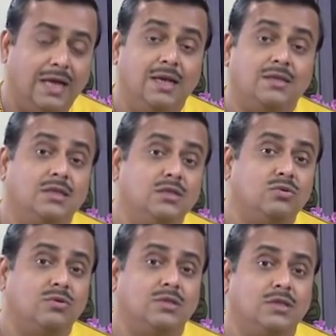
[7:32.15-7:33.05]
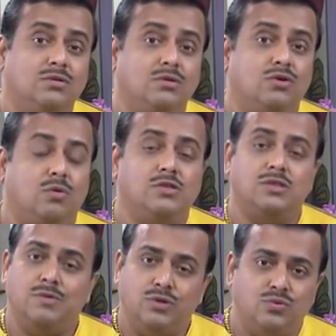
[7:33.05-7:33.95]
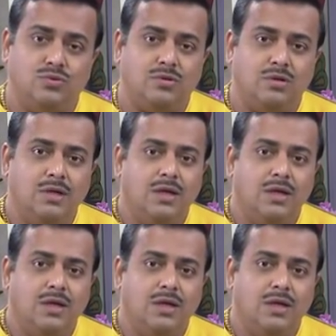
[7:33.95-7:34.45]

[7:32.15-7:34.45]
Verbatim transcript: নাইন এইট থ্রি জিরো থ্রি জিরো ডবল সেভেন টু জিরো